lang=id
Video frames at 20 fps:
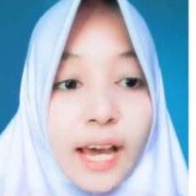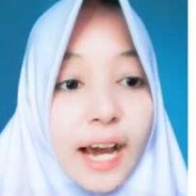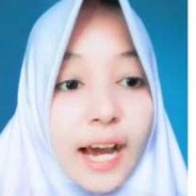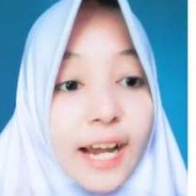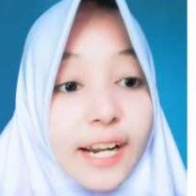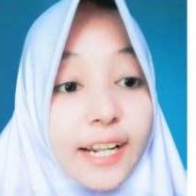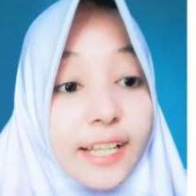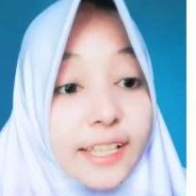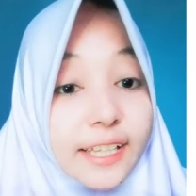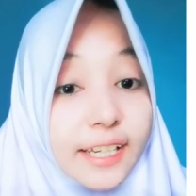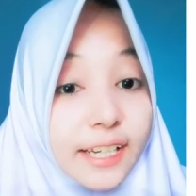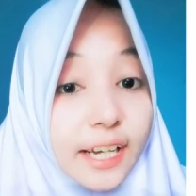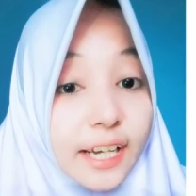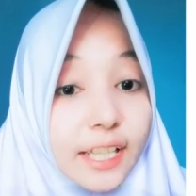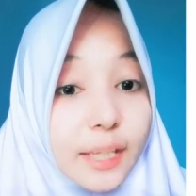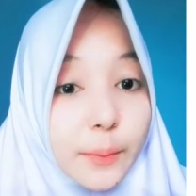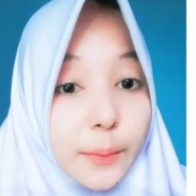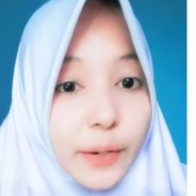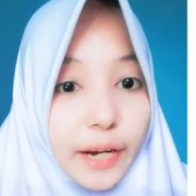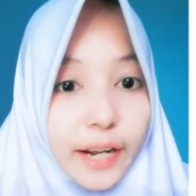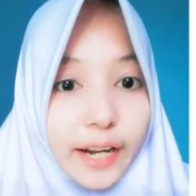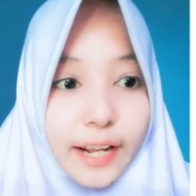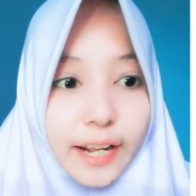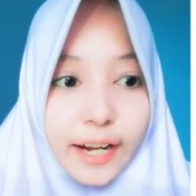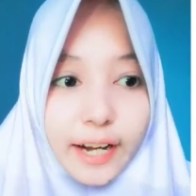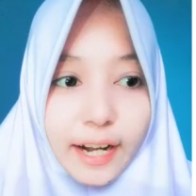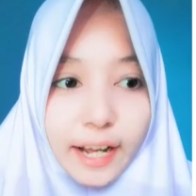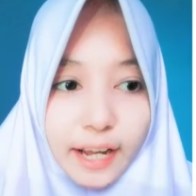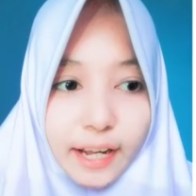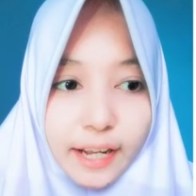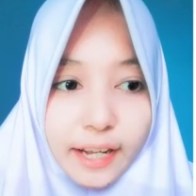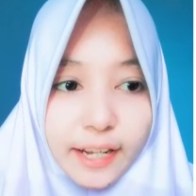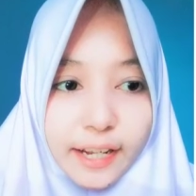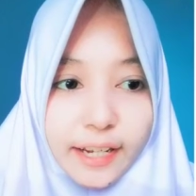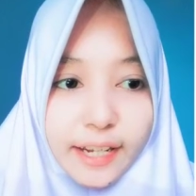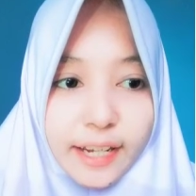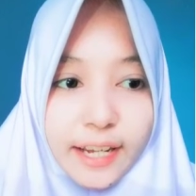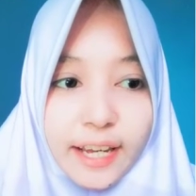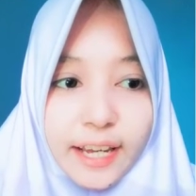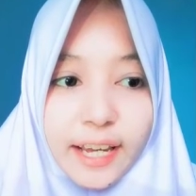Ada tiga tipe RNA.
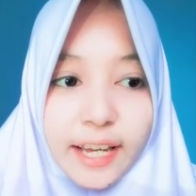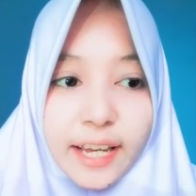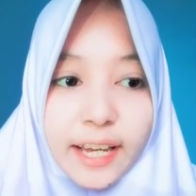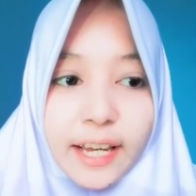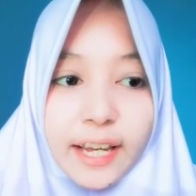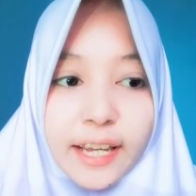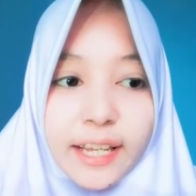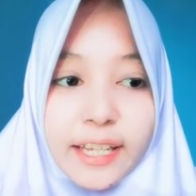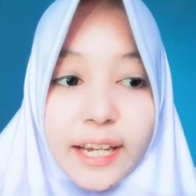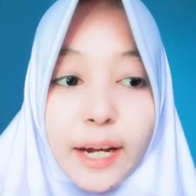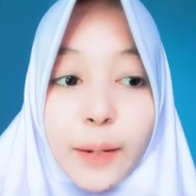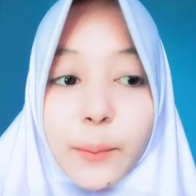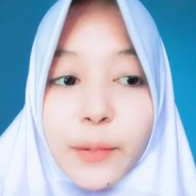Yang